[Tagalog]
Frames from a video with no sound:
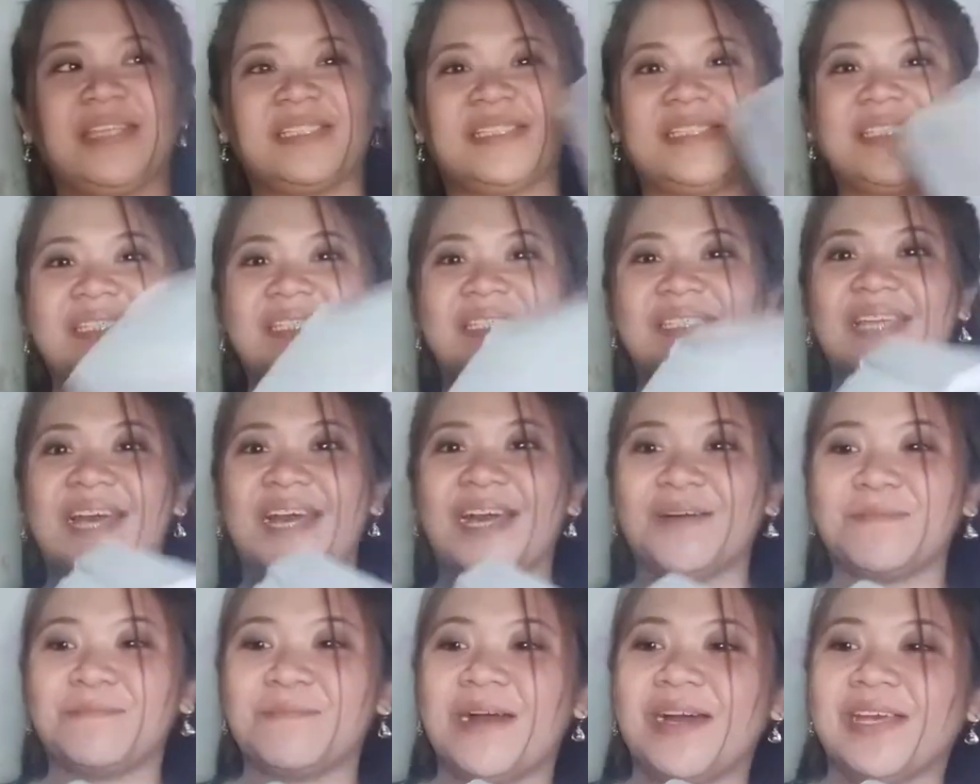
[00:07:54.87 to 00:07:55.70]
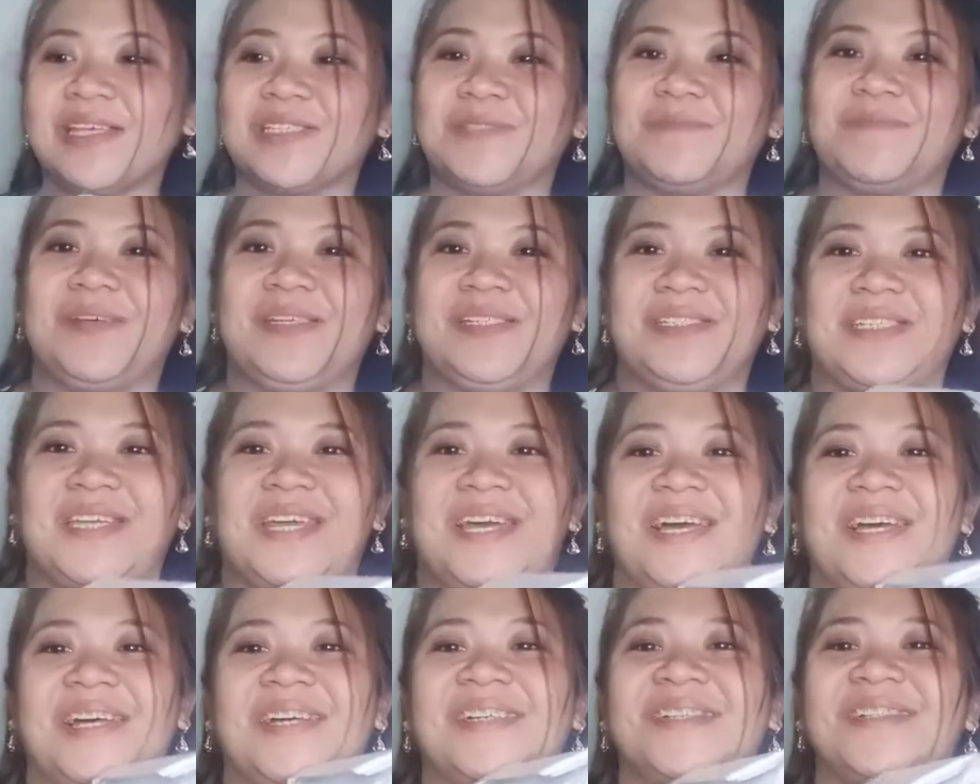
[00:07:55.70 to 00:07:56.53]
See, naka-box pa
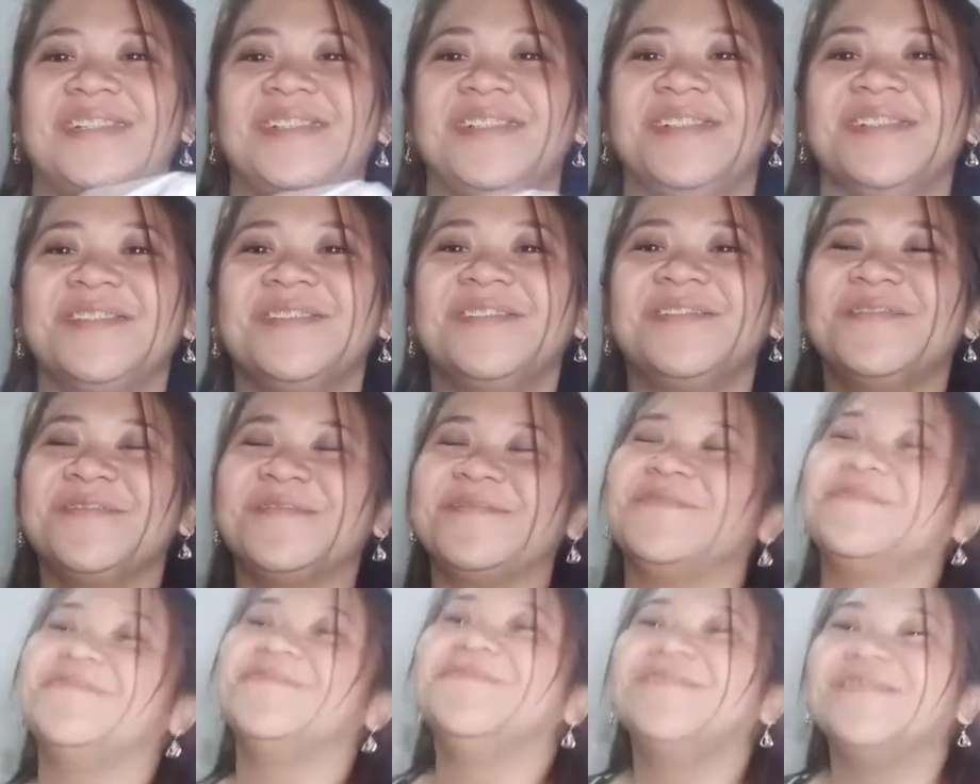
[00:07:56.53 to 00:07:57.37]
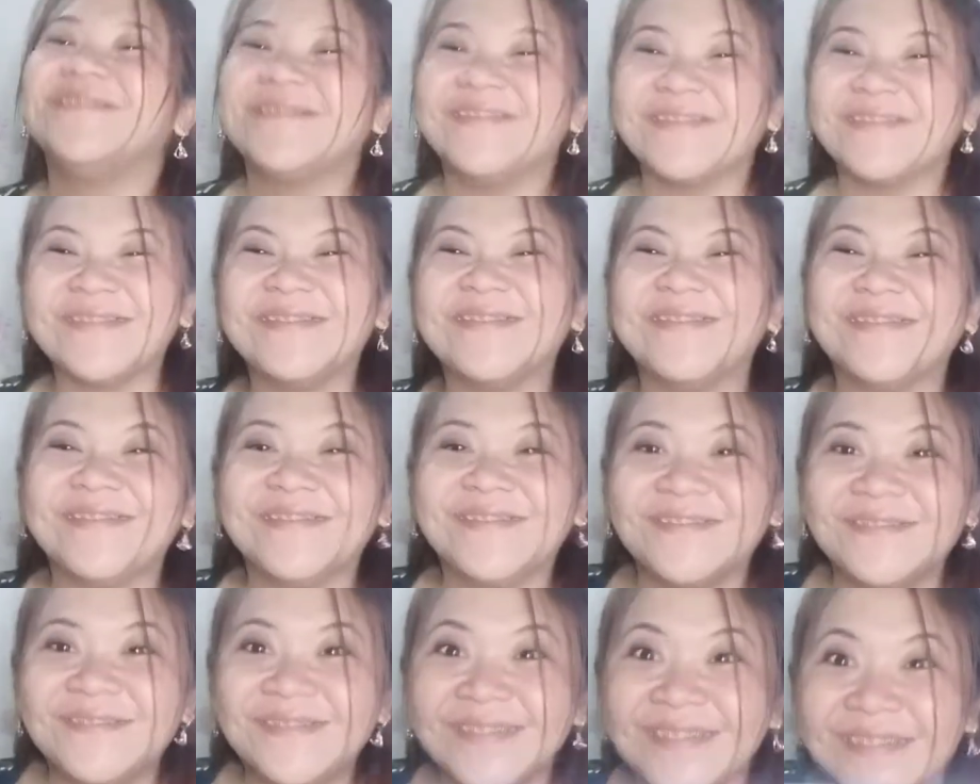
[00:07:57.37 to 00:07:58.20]
siya. Ooh,
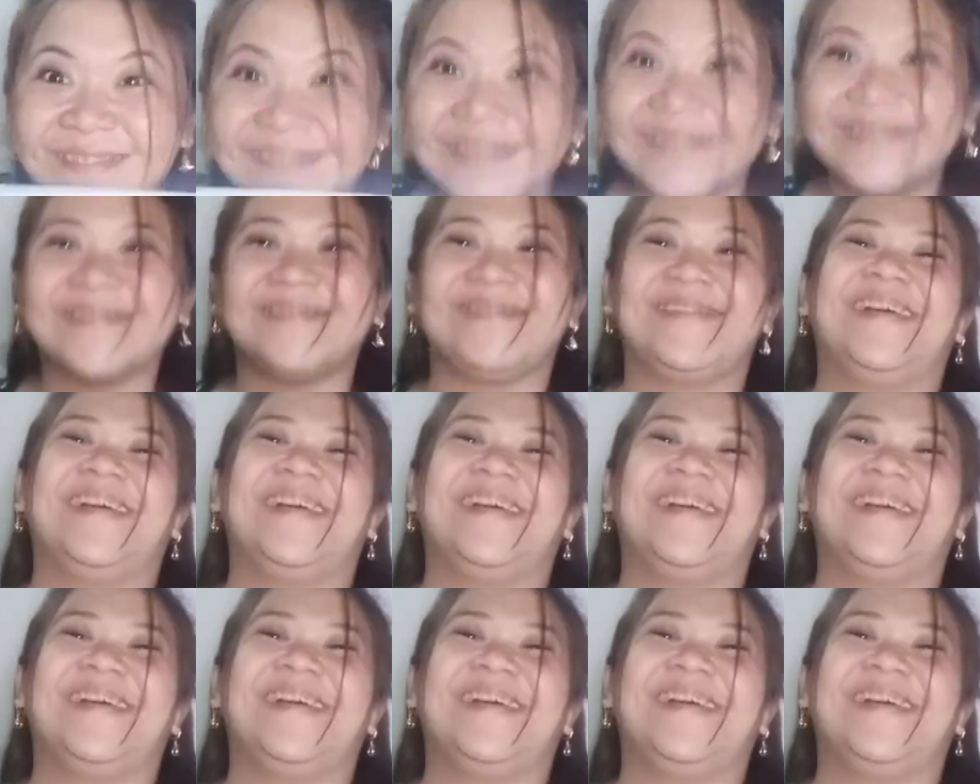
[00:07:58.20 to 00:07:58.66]
ooh, ooh.